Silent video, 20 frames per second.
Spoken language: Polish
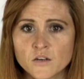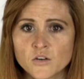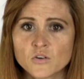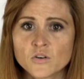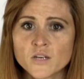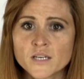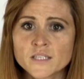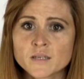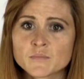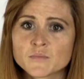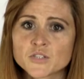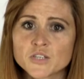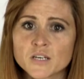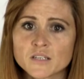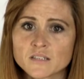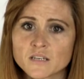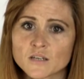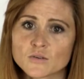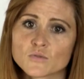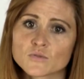Kolejna
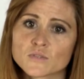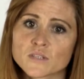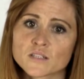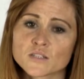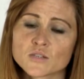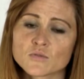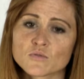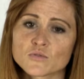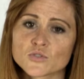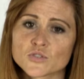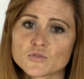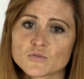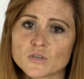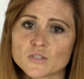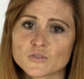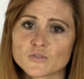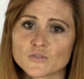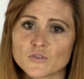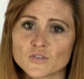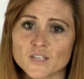mieszkanka Kutna dołączyła
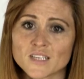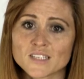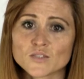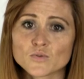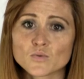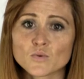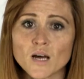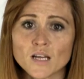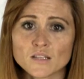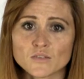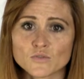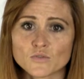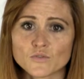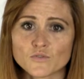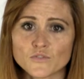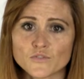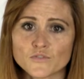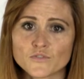do grona stulatków.